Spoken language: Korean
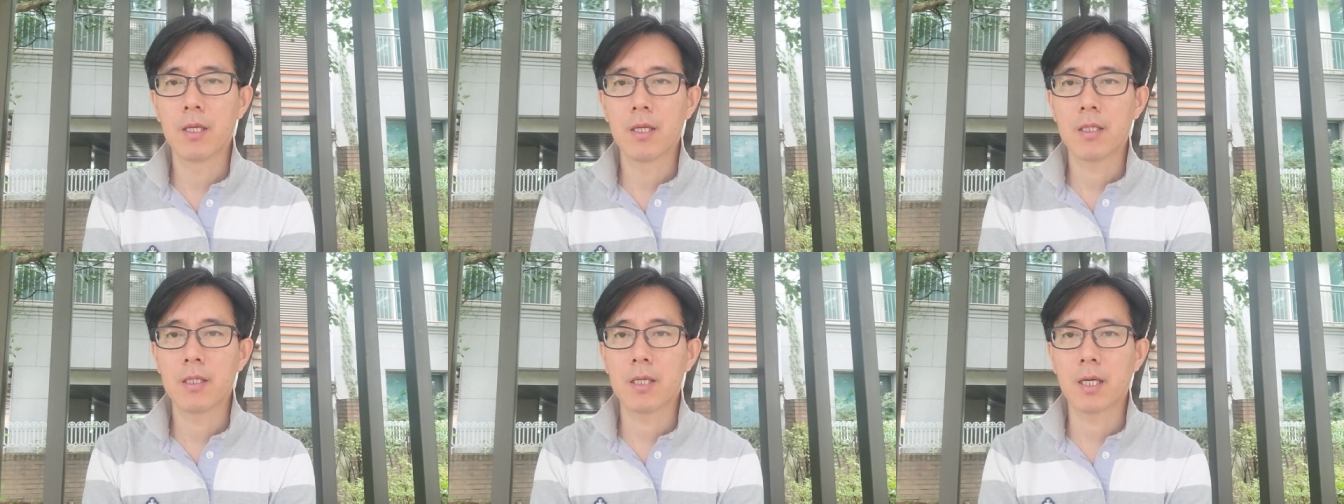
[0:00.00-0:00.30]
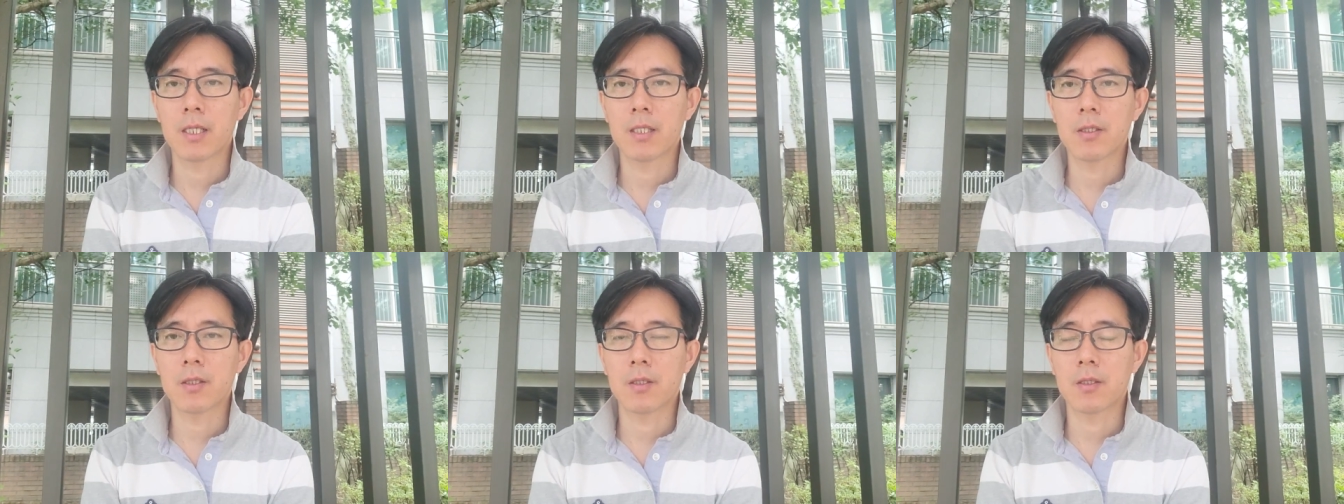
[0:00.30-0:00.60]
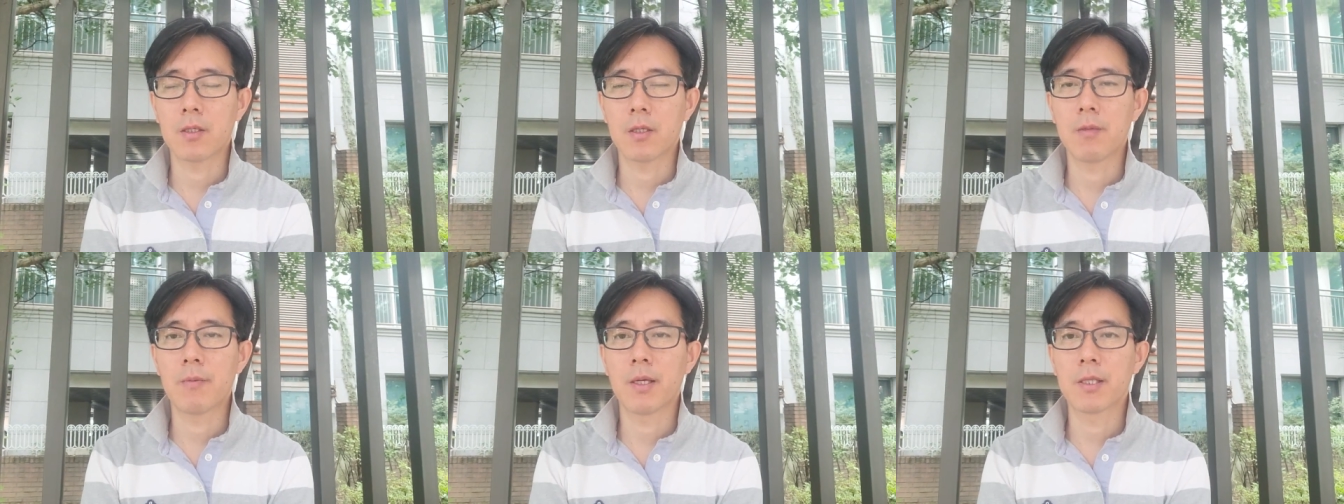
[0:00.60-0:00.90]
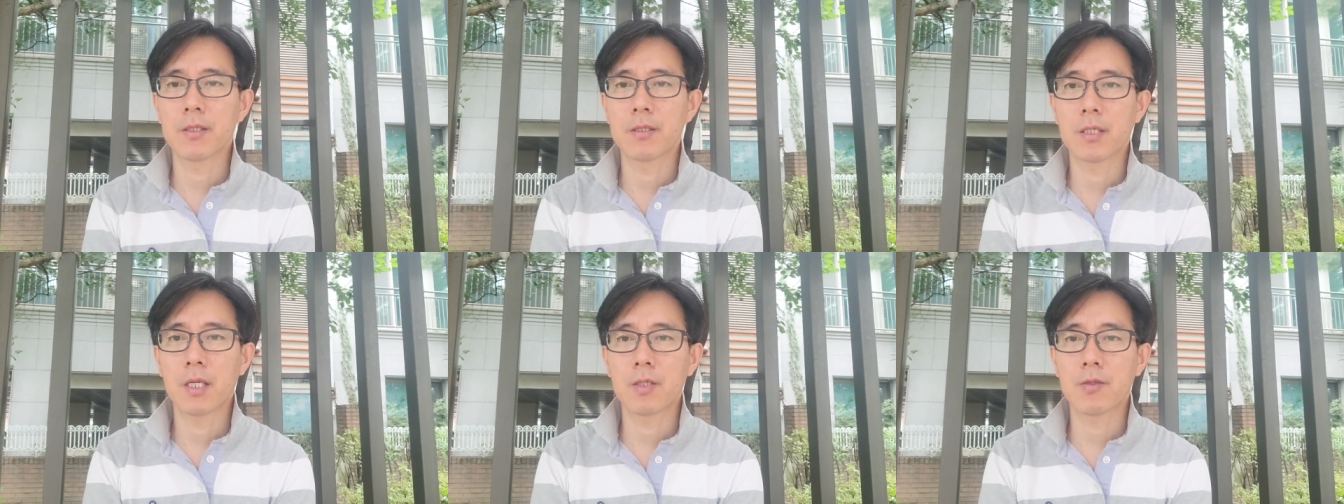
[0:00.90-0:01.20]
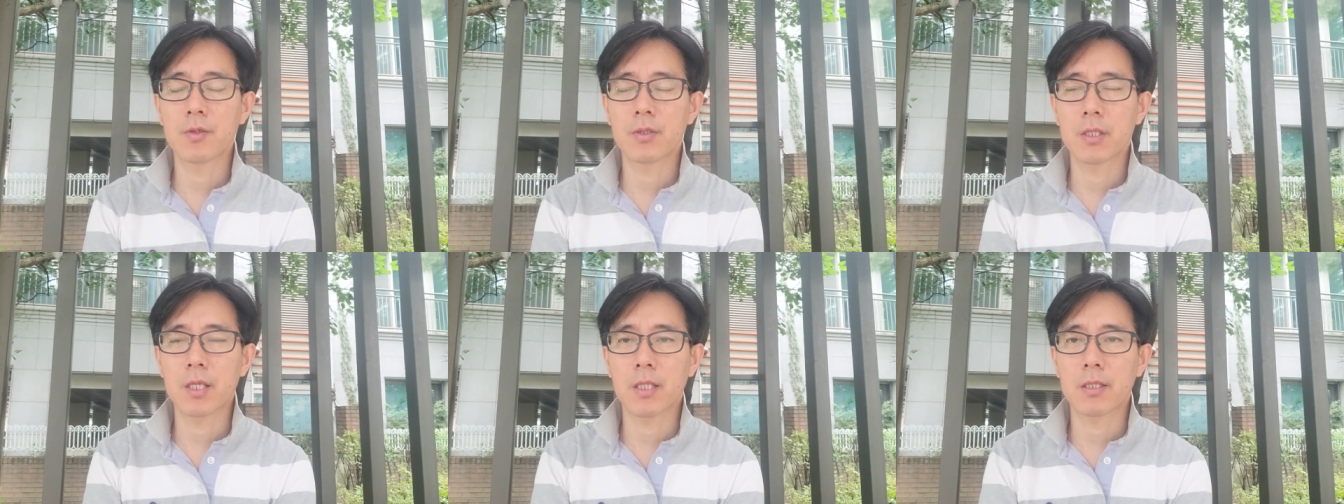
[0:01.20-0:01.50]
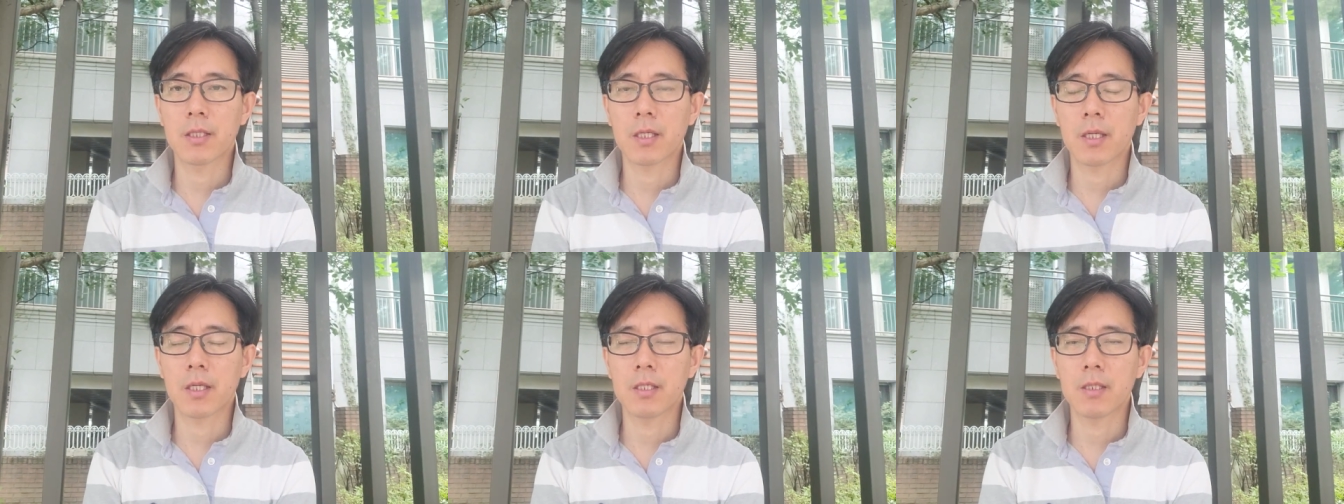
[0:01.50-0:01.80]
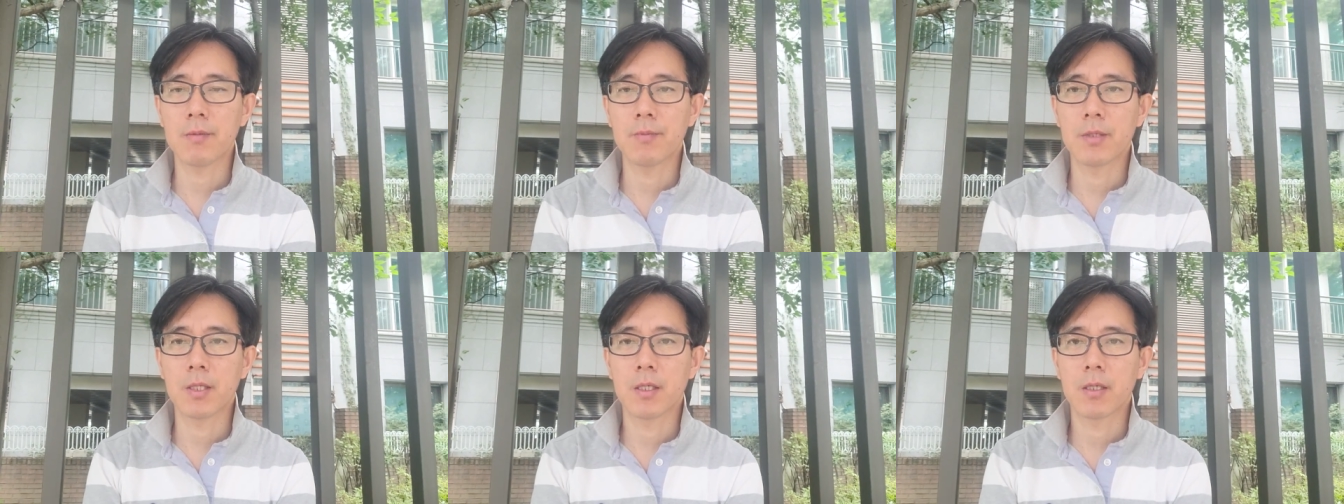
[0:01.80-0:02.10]
이야기들은 얼마든지 할 수 있을 것
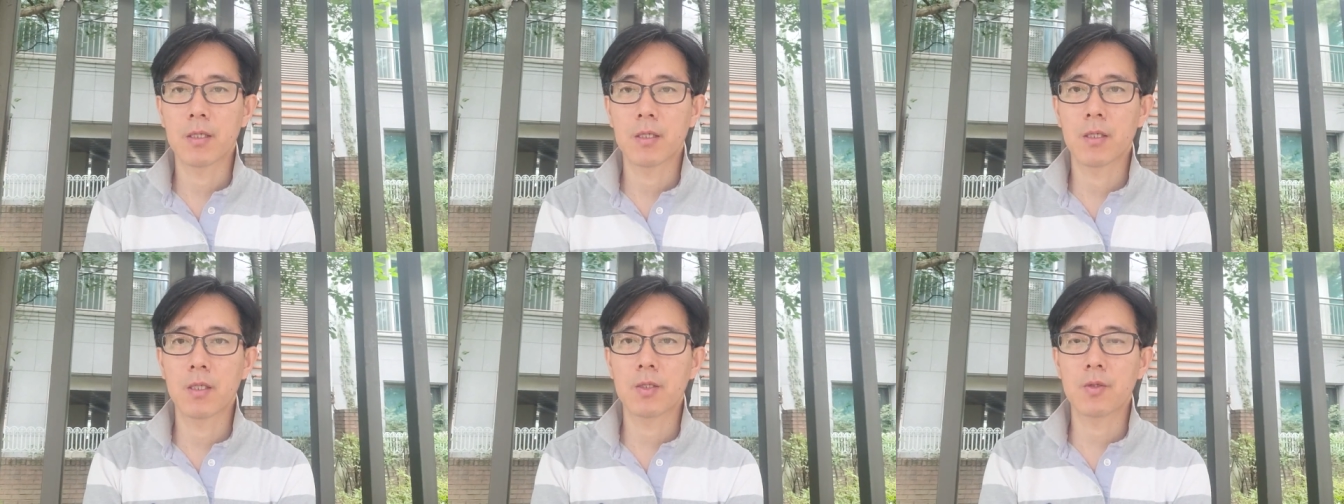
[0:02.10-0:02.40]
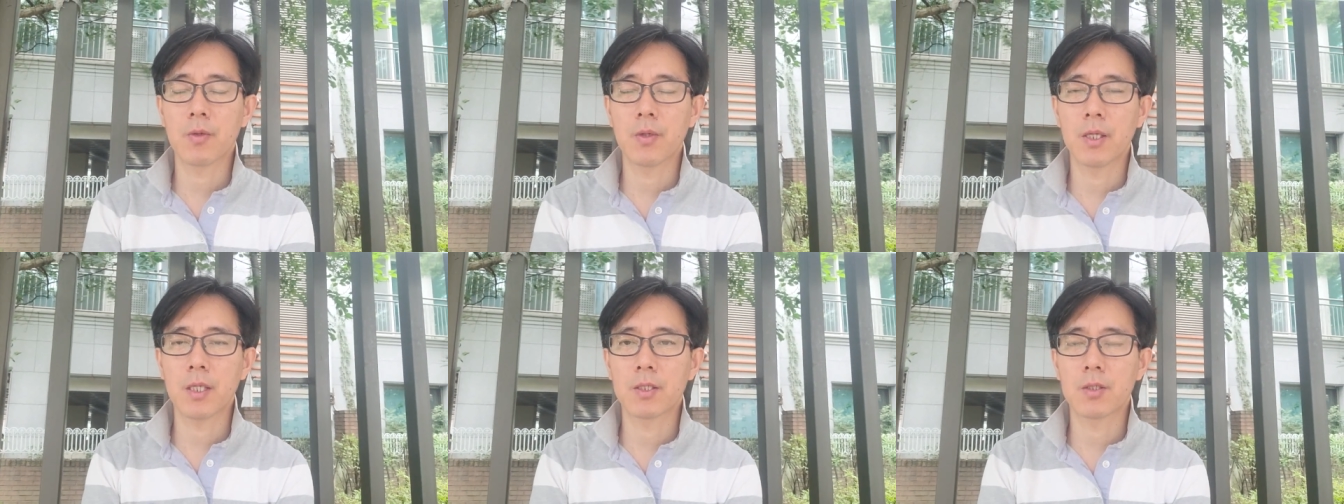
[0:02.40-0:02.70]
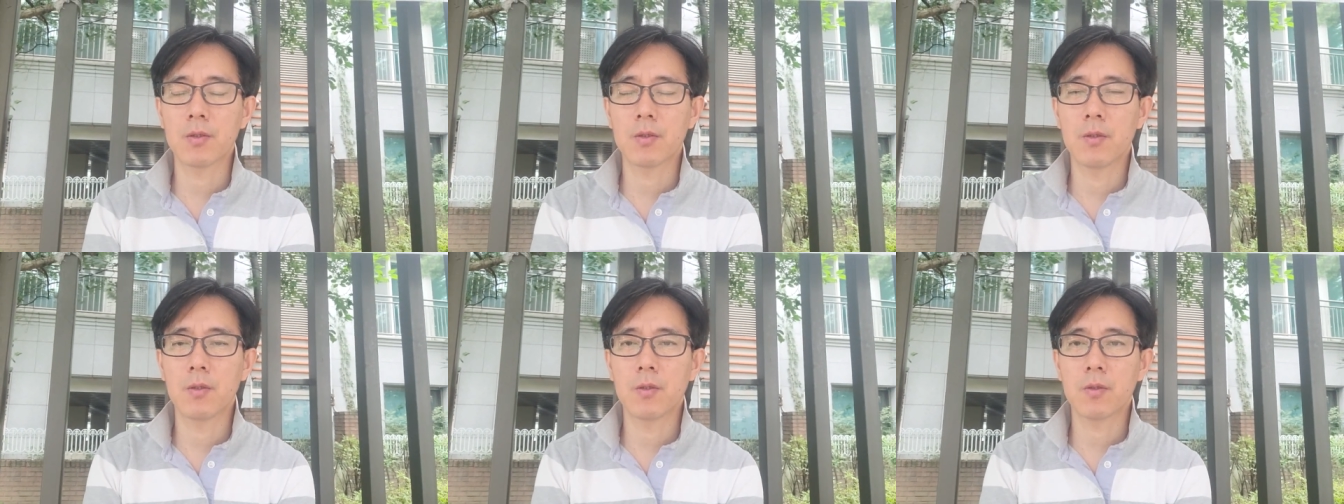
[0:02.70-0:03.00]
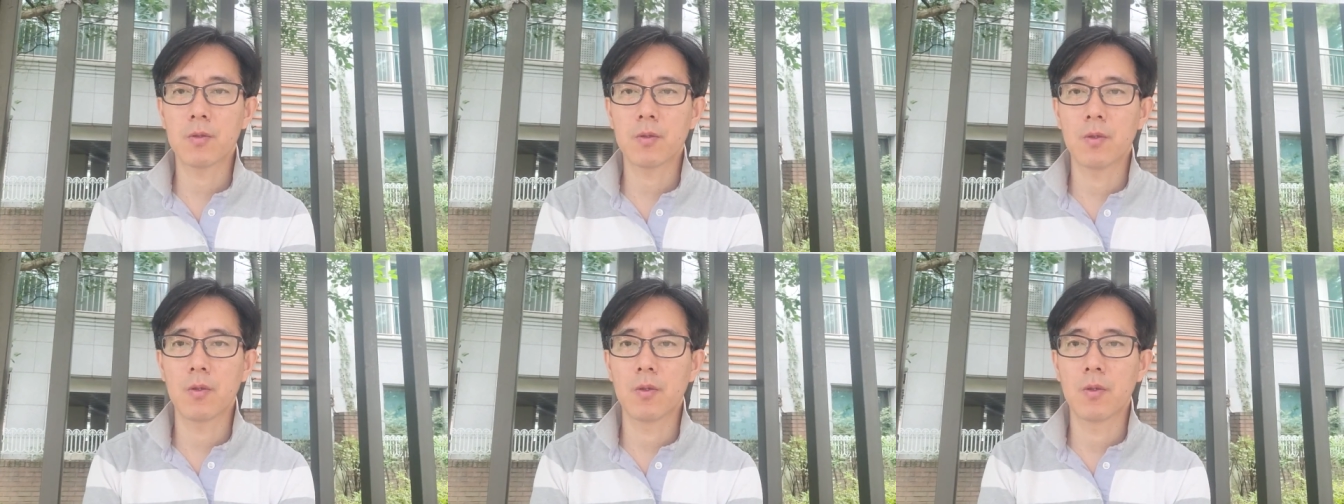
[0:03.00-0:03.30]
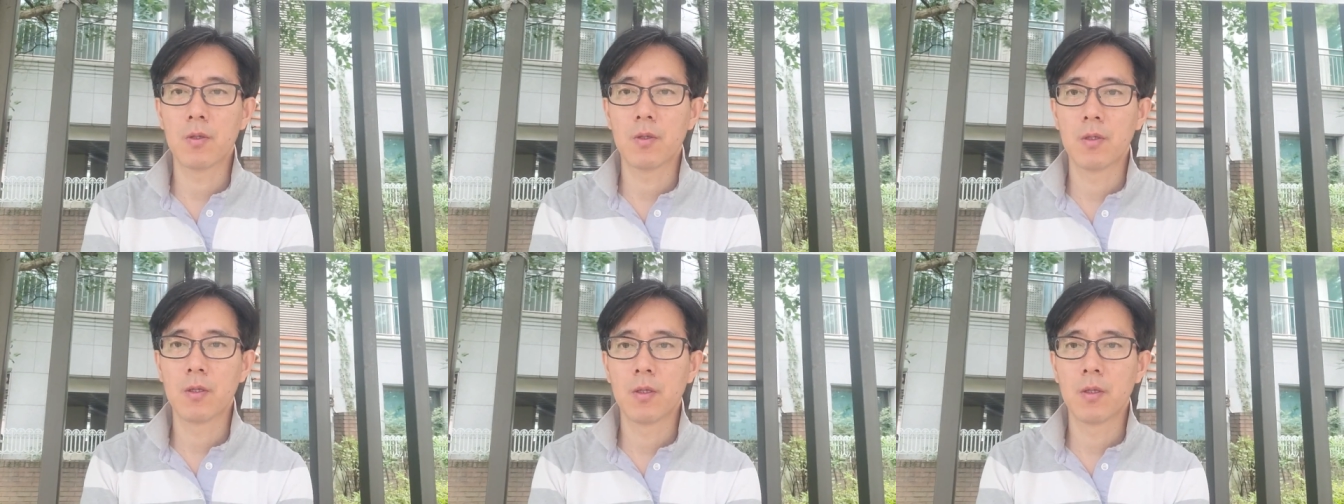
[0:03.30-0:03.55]
같다라는 그걸 통해 가지고 또